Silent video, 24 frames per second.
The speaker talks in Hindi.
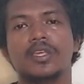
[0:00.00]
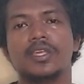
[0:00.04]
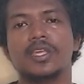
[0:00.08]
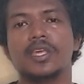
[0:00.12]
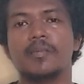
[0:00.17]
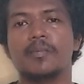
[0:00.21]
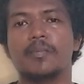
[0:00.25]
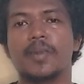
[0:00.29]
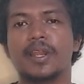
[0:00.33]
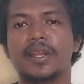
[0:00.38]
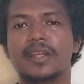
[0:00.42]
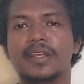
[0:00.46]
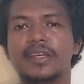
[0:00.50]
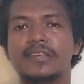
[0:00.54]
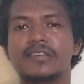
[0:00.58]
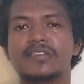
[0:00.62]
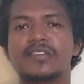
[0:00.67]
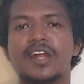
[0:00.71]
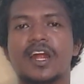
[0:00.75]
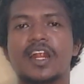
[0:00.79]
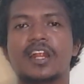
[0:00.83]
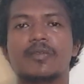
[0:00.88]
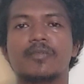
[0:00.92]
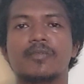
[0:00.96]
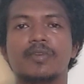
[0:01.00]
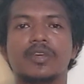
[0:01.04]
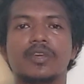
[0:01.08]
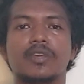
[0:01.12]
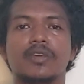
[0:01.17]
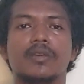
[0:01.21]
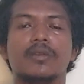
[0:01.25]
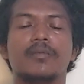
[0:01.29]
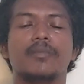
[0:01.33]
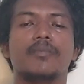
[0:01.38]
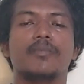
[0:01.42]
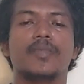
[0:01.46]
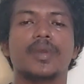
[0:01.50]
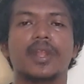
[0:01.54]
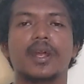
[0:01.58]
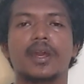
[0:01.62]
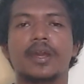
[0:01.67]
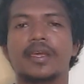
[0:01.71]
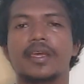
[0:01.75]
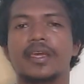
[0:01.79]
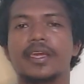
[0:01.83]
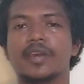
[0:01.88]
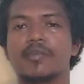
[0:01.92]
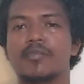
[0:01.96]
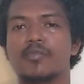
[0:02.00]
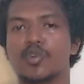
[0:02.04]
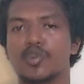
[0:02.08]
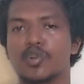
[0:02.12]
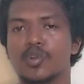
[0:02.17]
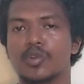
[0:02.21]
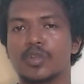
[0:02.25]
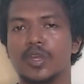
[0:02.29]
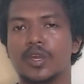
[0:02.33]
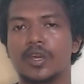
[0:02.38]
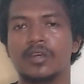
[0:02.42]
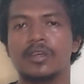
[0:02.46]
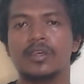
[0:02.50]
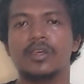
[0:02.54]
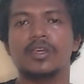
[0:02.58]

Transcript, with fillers: ये बल्क के स्टार्ट में मेरा एक मोटो था